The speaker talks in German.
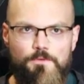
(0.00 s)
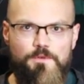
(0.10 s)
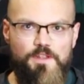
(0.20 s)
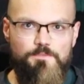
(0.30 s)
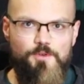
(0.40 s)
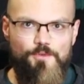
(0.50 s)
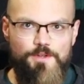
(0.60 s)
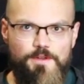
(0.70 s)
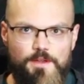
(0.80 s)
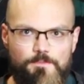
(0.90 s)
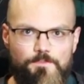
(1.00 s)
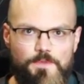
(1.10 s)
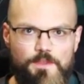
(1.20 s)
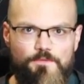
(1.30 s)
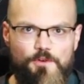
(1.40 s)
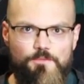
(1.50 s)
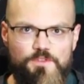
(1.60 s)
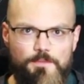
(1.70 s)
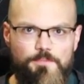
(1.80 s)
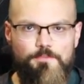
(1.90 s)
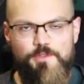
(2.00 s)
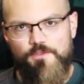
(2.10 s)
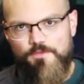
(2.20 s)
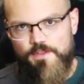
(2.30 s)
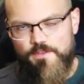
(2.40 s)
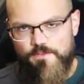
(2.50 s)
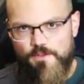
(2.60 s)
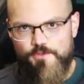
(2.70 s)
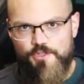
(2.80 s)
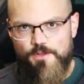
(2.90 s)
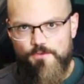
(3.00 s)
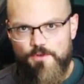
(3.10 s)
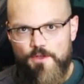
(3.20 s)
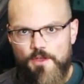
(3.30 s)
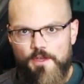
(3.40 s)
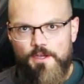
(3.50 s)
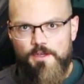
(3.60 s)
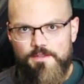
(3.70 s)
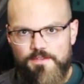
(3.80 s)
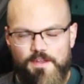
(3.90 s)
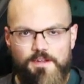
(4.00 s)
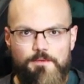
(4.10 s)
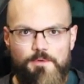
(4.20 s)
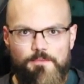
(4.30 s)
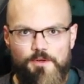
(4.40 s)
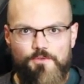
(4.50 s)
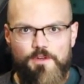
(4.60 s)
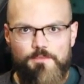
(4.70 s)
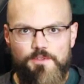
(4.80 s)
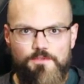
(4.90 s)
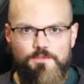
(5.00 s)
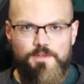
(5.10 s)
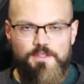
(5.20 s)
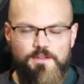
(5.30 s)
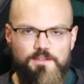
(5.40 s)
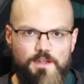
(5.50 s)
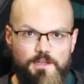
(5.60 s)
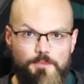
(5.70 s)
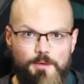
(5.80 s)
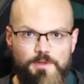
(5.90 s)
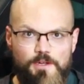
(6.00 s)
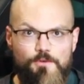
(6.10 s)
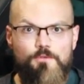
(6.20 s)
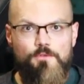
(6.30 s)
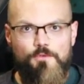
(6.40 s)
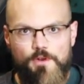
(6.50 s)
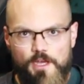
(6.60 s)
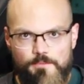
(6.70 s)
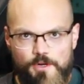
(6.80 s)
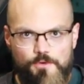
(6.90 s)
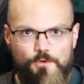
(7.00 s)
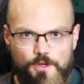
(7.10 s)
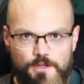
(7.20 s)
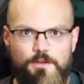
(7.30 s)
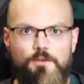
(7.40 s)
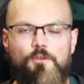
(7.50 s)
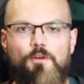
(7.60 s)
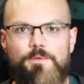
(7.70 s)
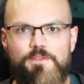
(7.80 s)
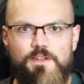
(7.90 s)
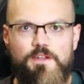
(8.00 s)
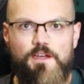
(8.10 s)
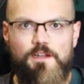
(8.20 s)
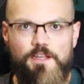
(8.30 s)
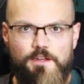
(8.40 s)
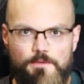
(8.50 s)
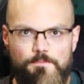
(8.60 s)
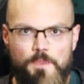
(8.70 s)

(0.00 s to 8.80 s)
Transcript: und das bedeutet, die Front muss ab, beziehungsweise in Servicestellung, Zahnriemen einmal runter, beziehungsweise die Zahnriemenabdeckung und einmal gucken, ob es denn daran liegt.